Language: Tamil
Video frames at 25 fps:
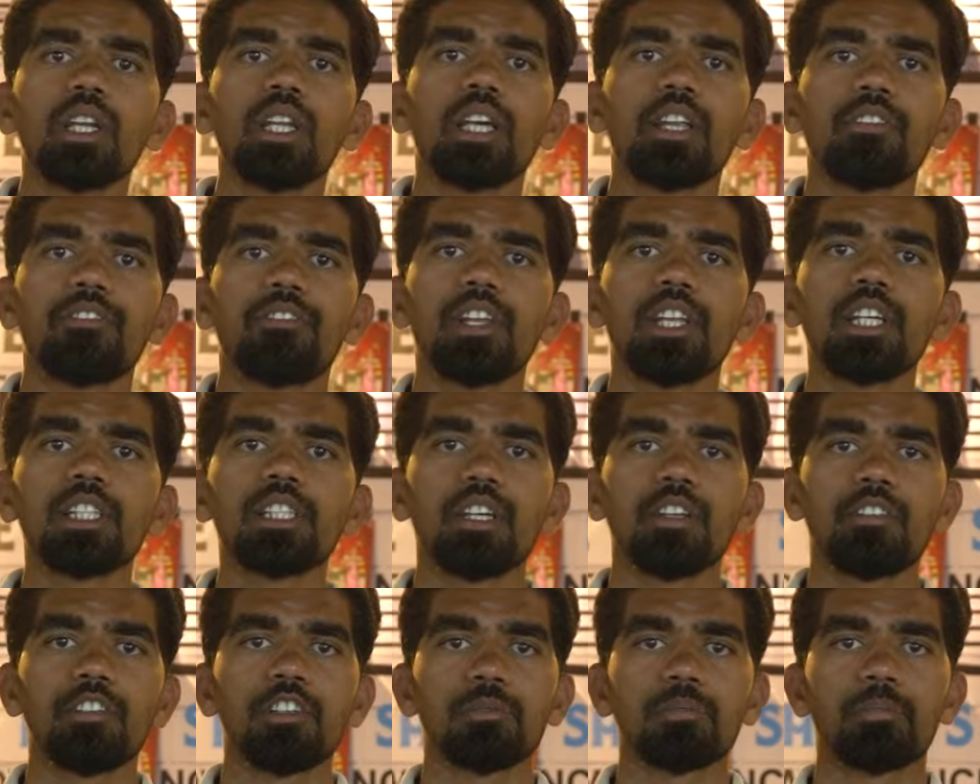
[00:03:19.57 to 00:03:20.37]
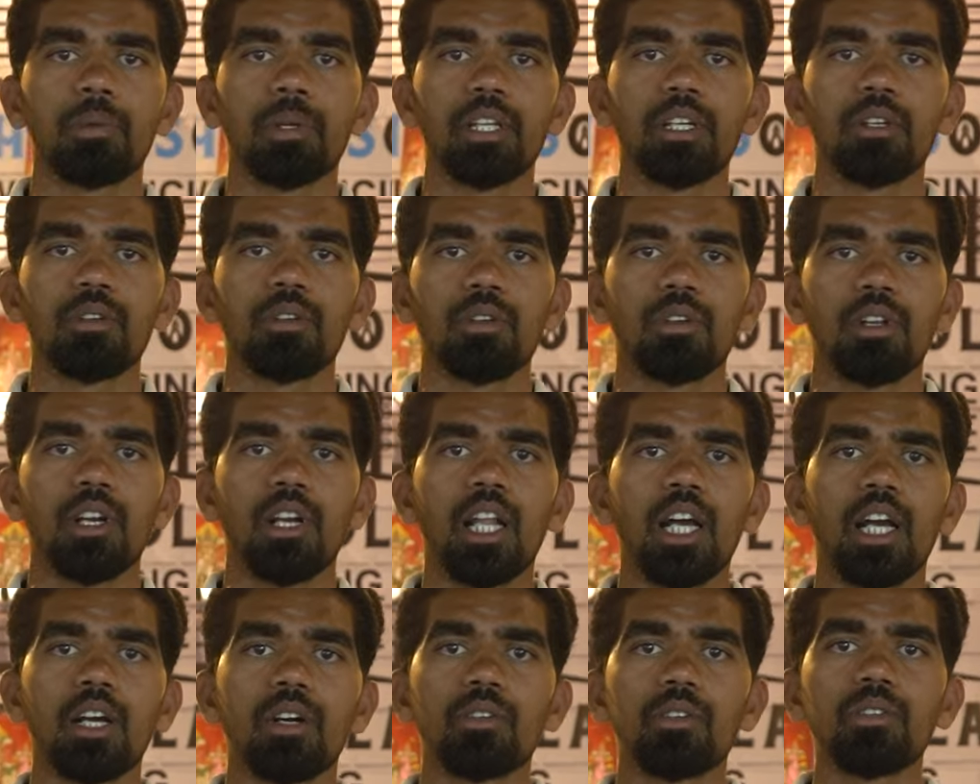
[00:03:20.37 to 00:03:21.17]
ஒன் இயர் ஃப்ரீ சர்வீஸ் பண்ணி
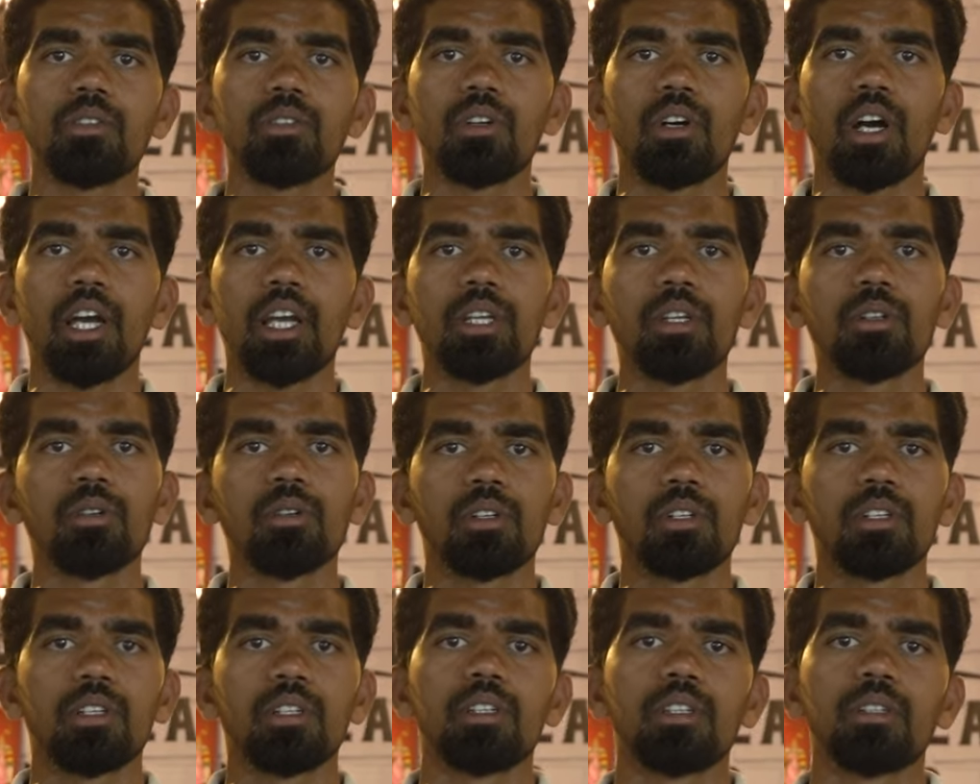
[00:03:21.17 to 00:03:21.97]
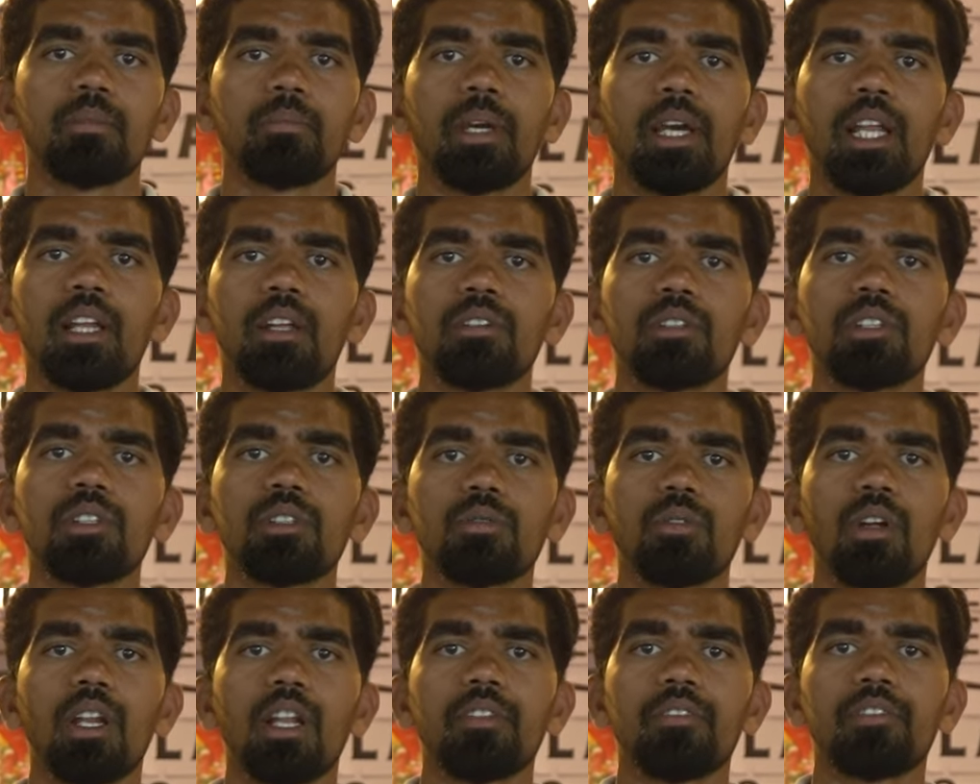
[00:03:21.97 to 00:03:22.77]
கொடுக்குறோம் நாங்கள் வந்து ஐநூறுக்கு மேலே வந்து
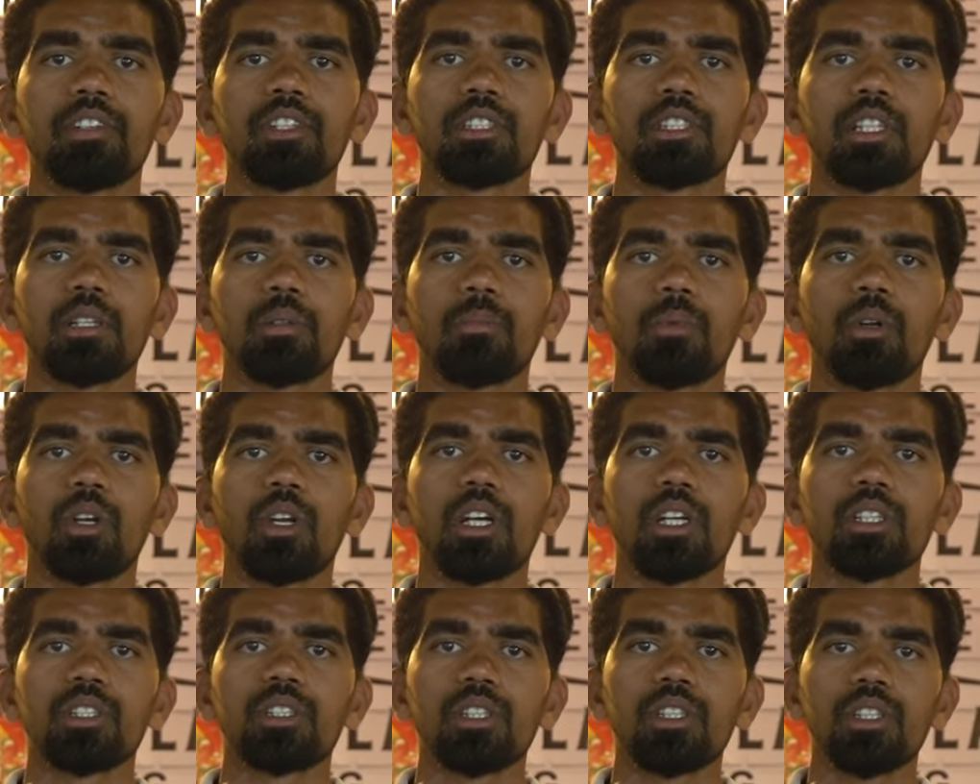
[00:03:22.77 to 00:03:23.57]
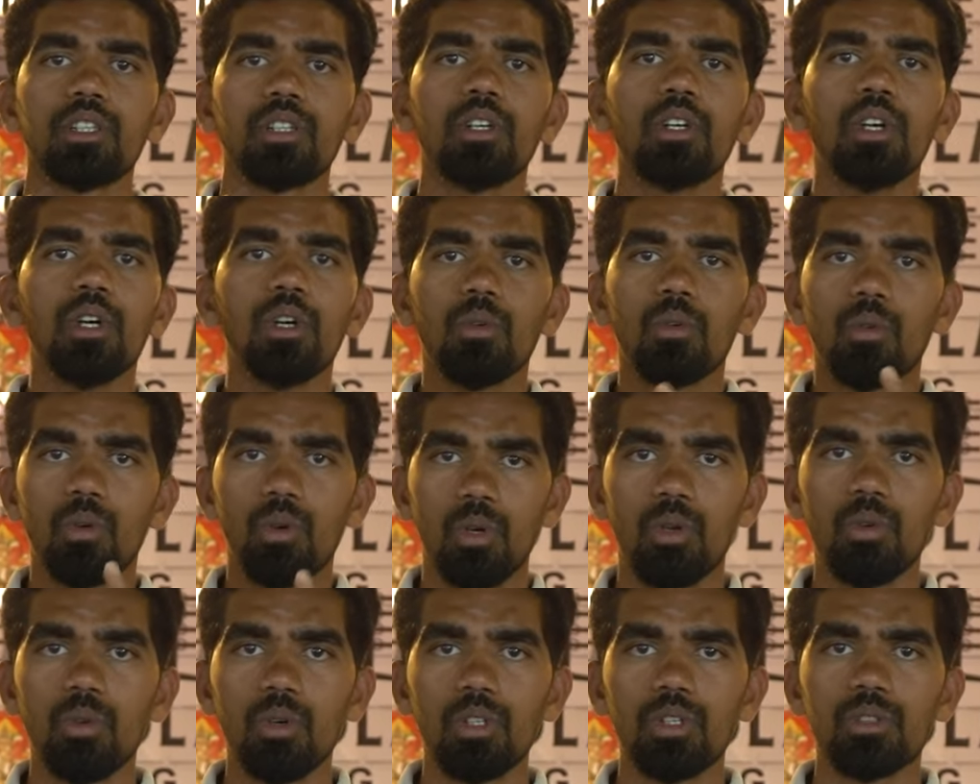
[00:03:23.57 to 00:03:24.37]
சோலார் ஃபென்சிங் போட்டாச்சு
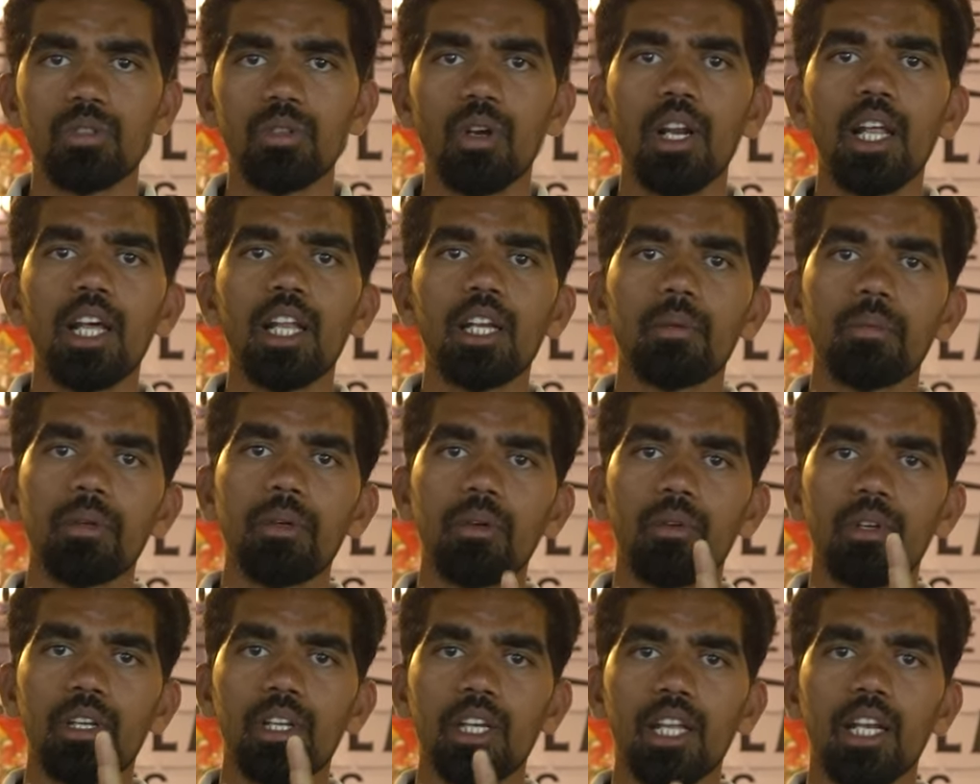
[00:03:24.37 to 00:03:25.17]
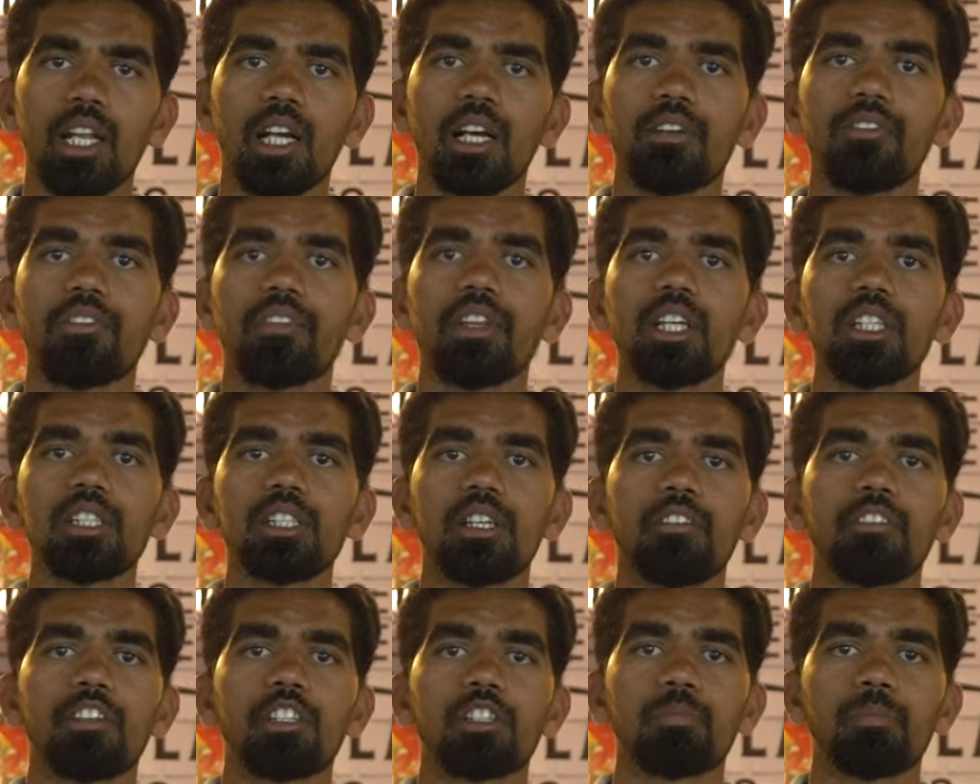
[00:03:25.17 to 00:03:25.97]
ஒரு ஒரு சோலாருக்குமே ஒன் இயர் நாங்கள் ஃப்ரீ
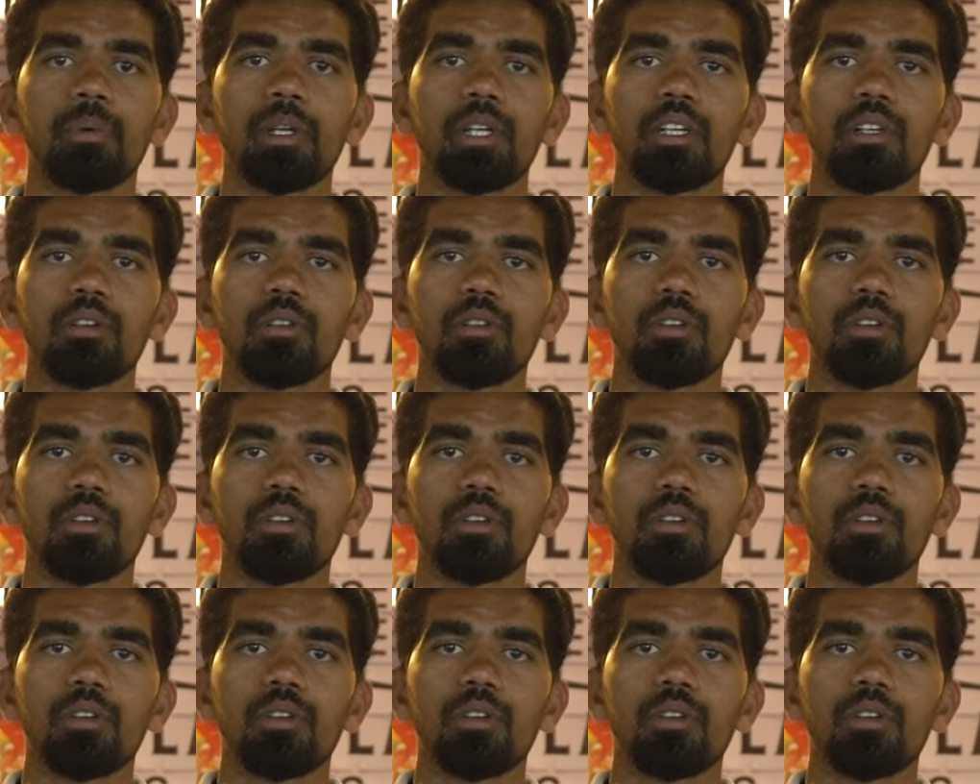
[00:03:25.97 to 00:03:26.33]
சர்வீஸ் பண்ணி